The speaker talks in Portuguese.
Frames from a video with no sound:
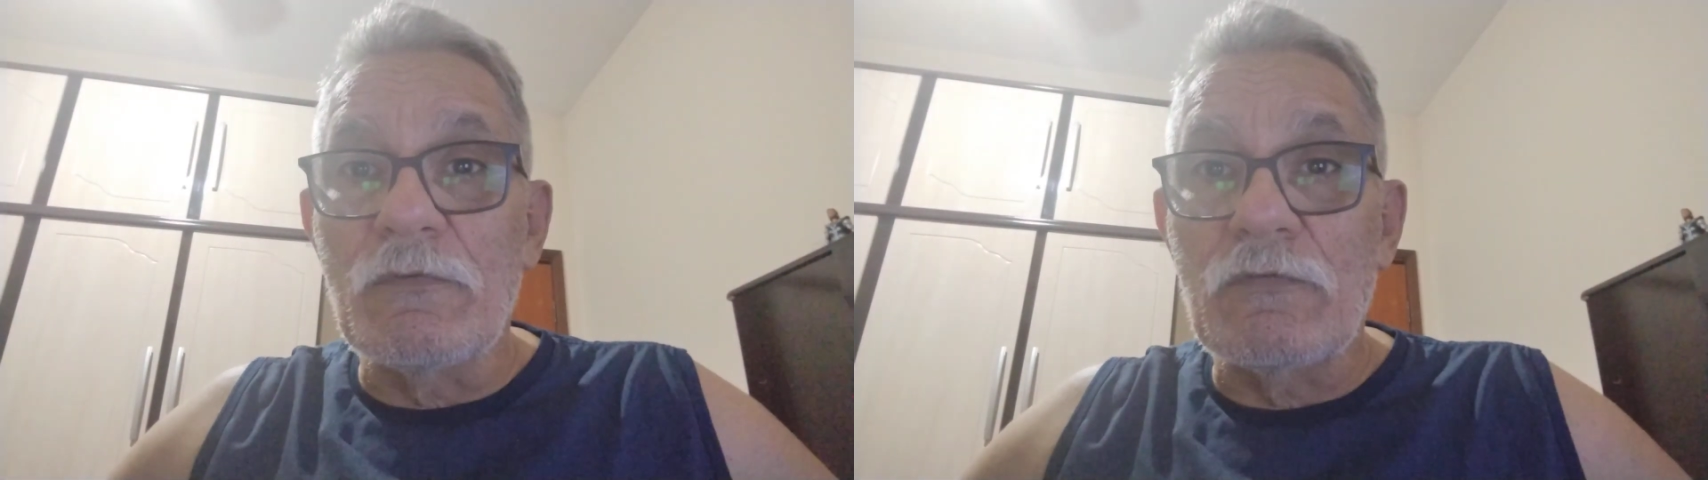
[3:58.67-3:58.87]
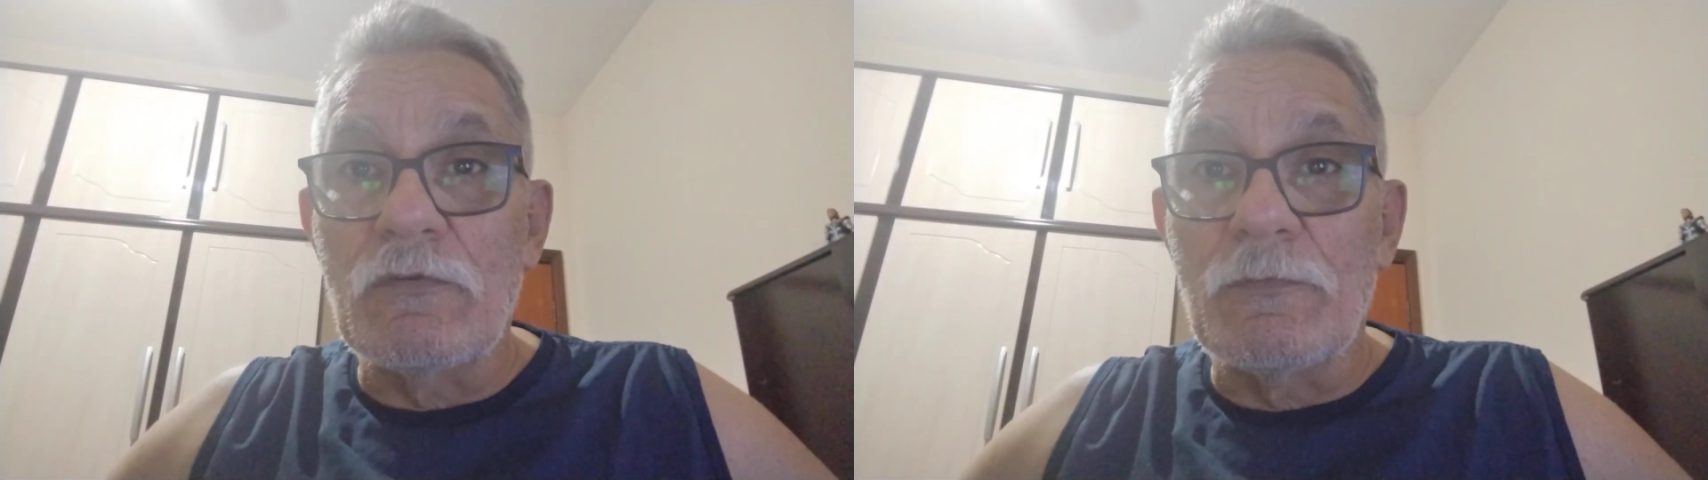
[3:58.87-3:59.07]

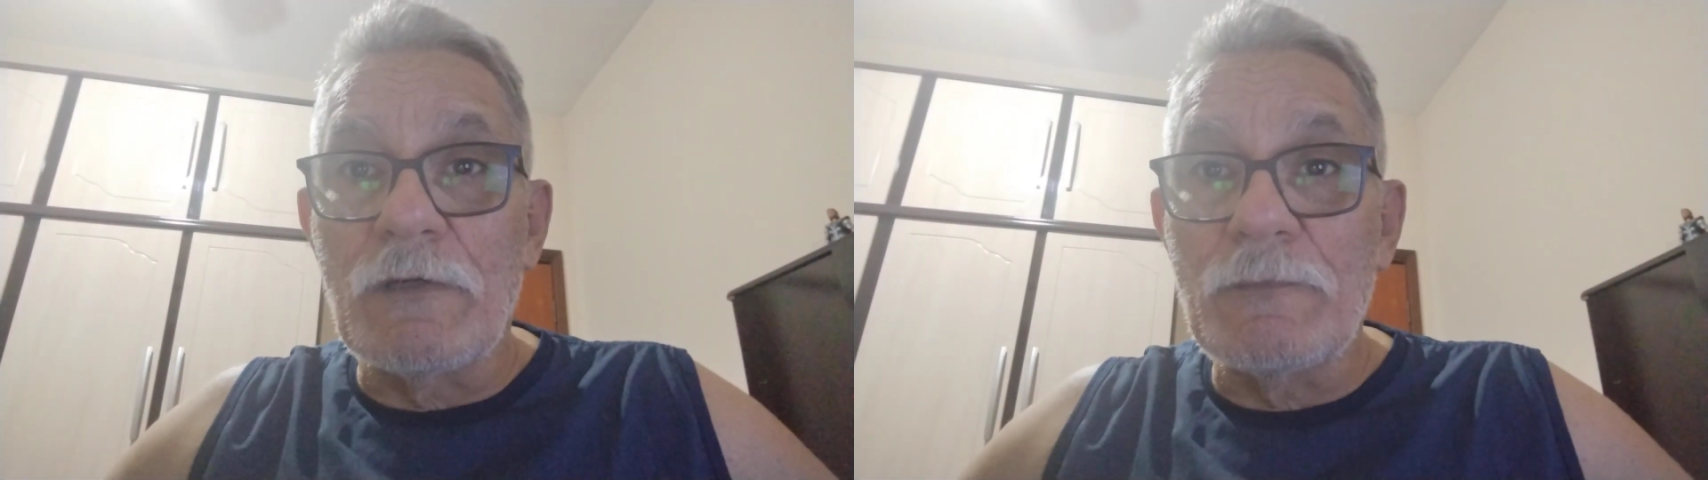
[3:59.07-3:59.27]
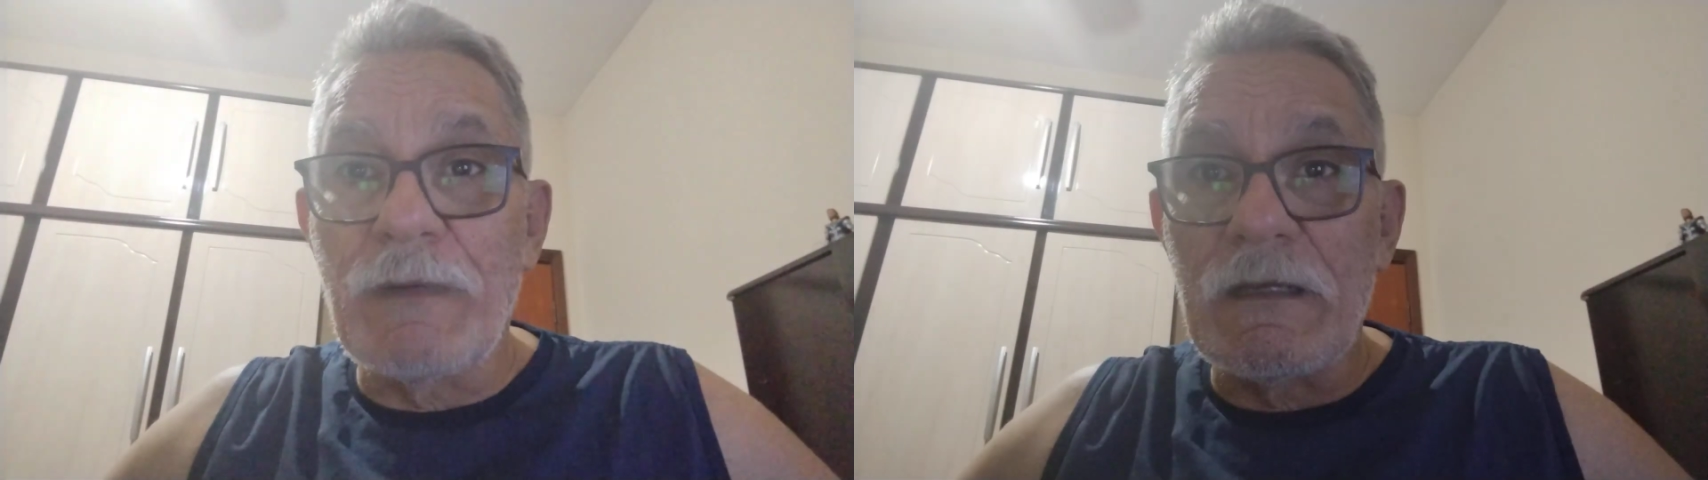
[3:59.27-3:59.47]
que o sol não
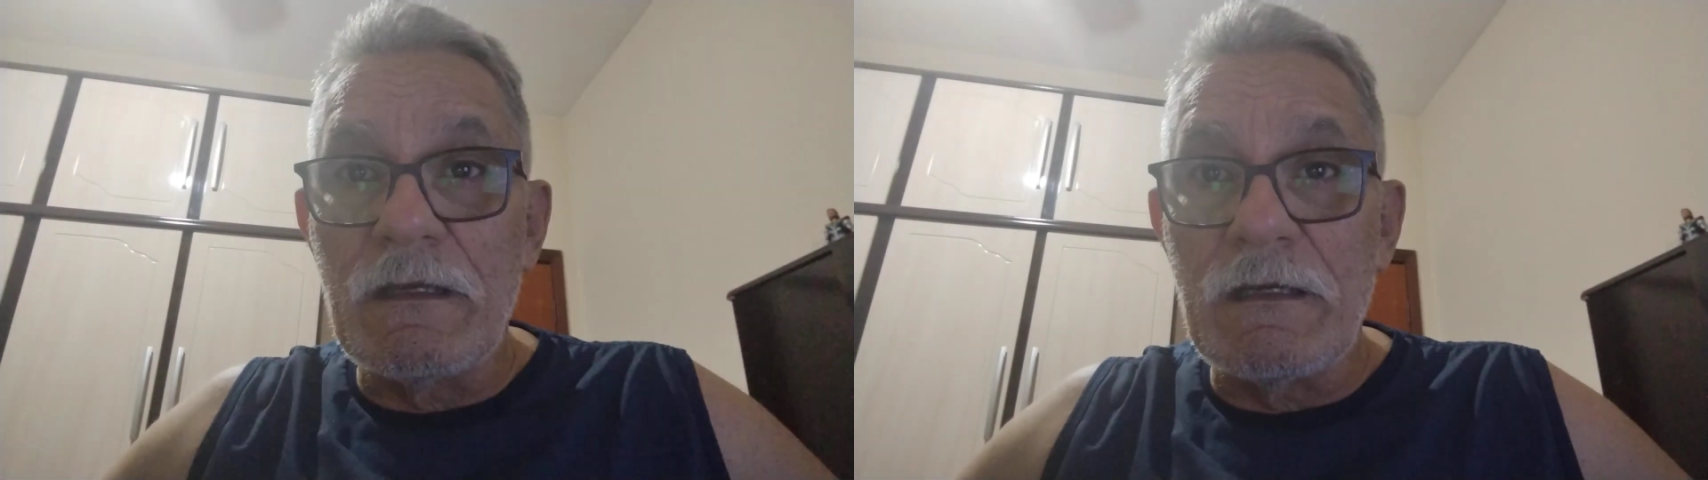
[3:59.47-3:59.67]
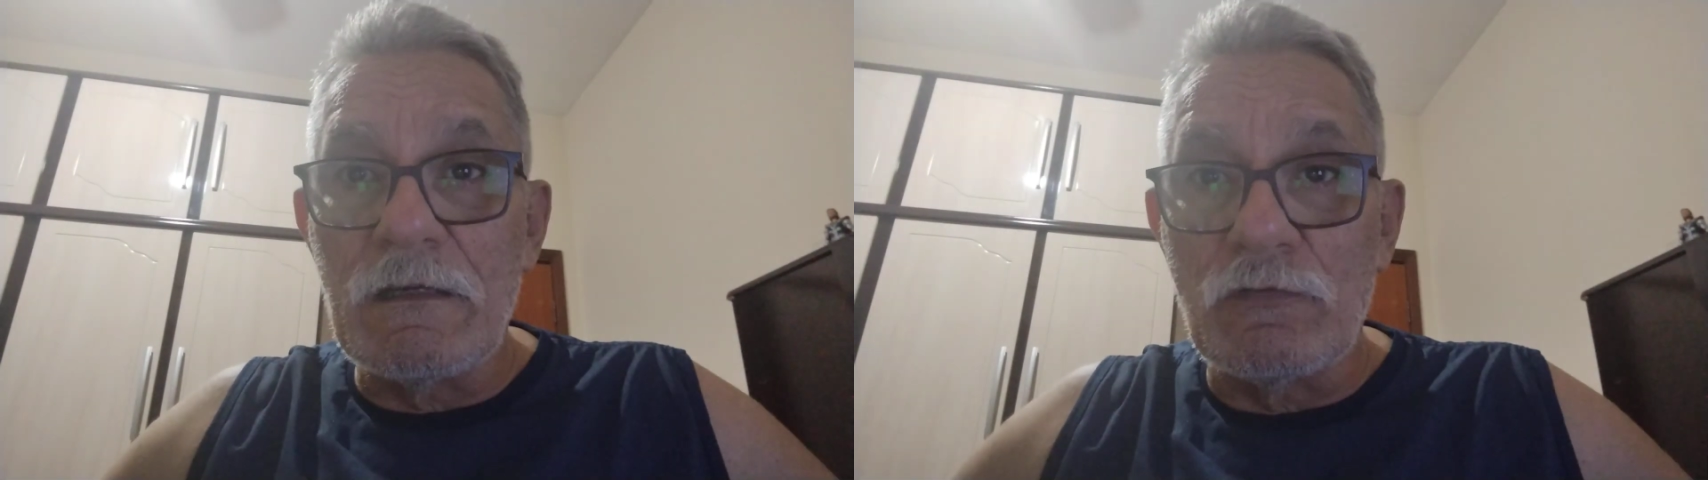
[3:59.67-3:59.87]
pode parar e a